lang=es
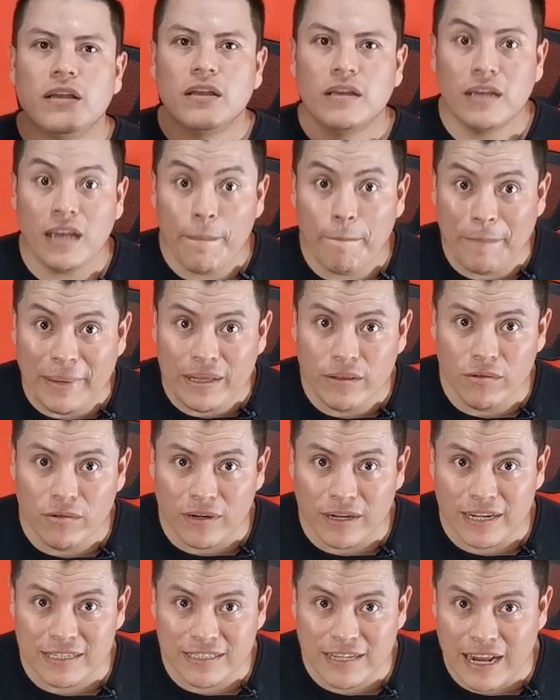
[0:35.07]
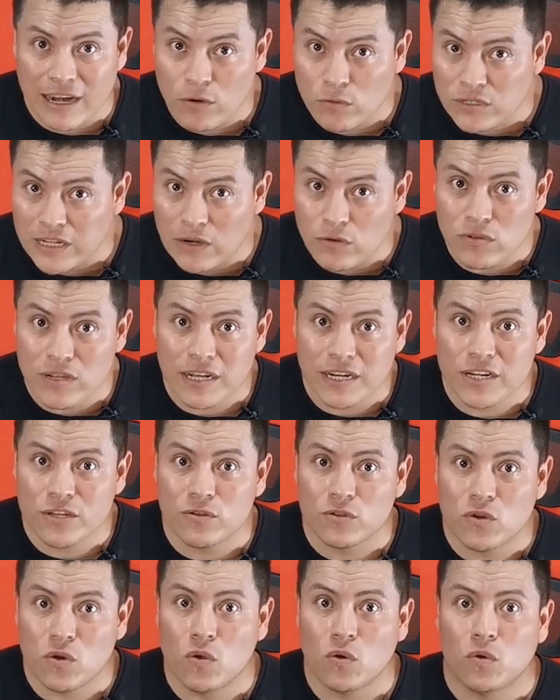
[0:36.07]
¿Qué pedo, raza? Los saluda
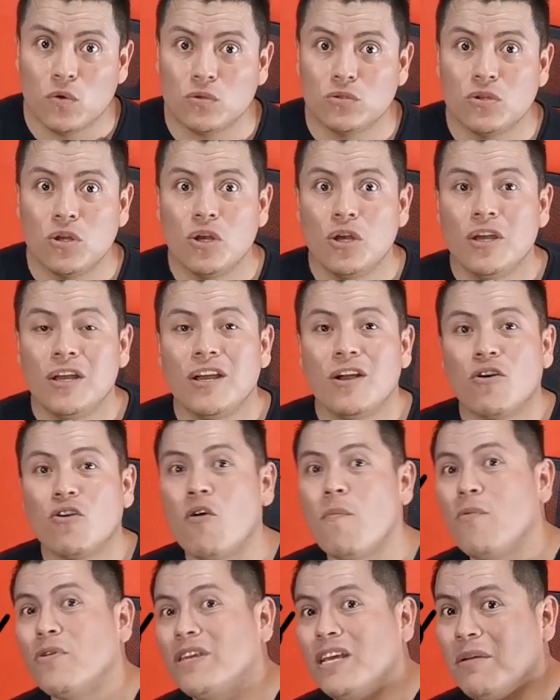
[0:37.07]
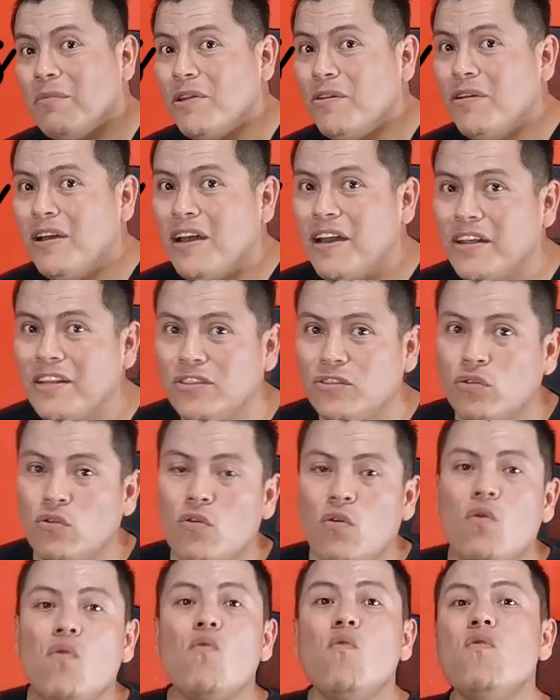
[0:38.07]
Grillos Locos. Como ya vieron en la
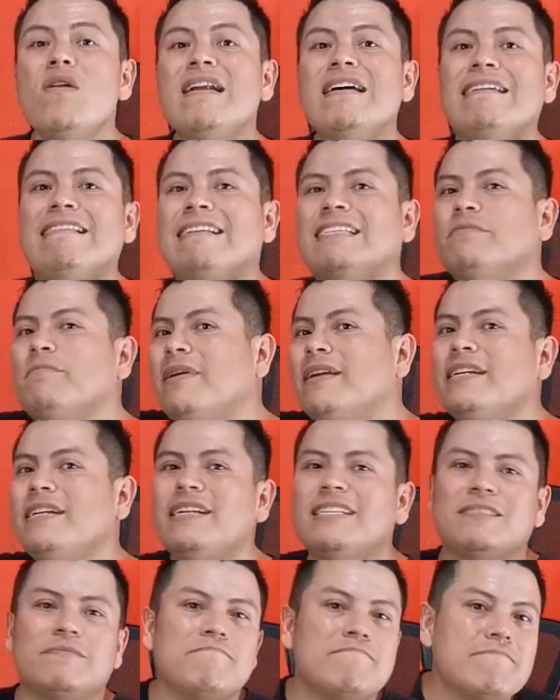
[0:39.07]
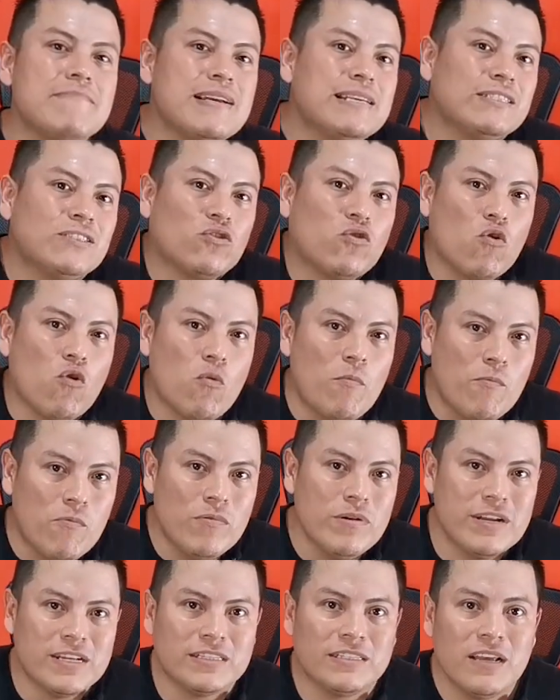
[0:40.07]
intro, una de las maneras más
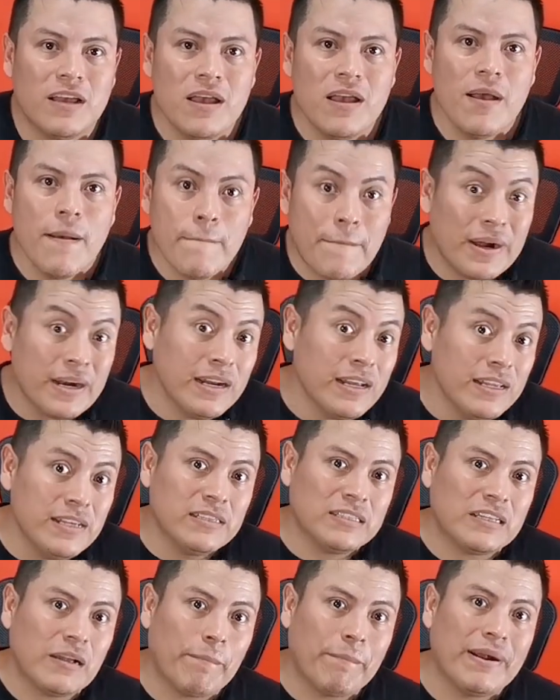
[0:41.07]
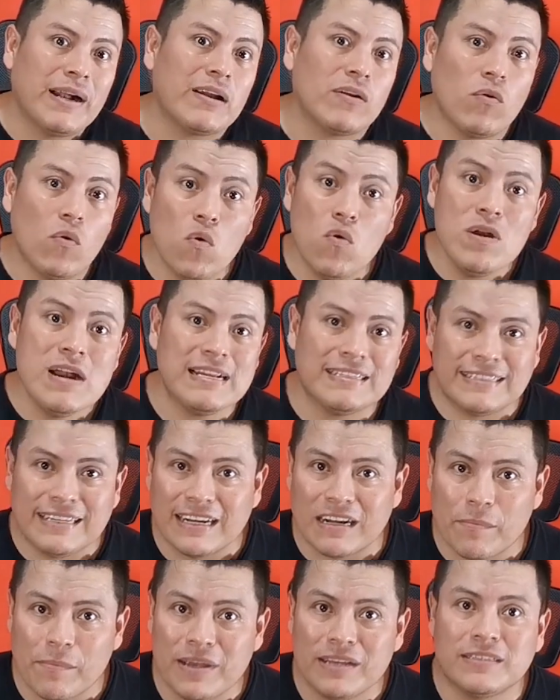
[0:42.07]
comunes para destapar una
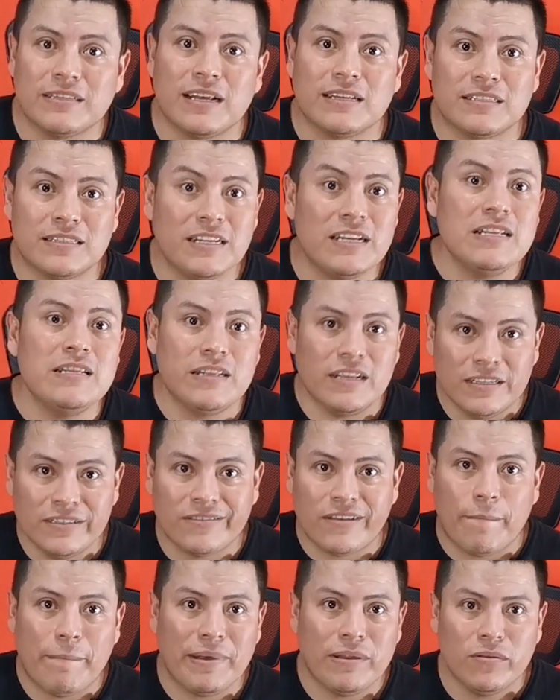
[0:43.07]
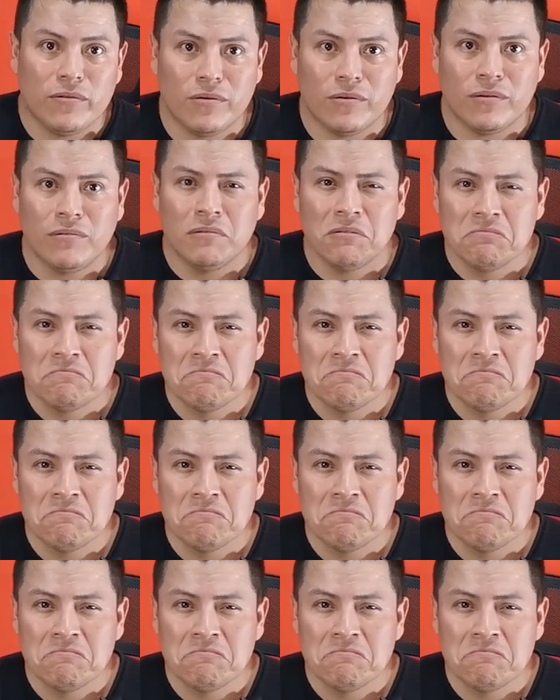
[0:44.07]
cerveza sin destapador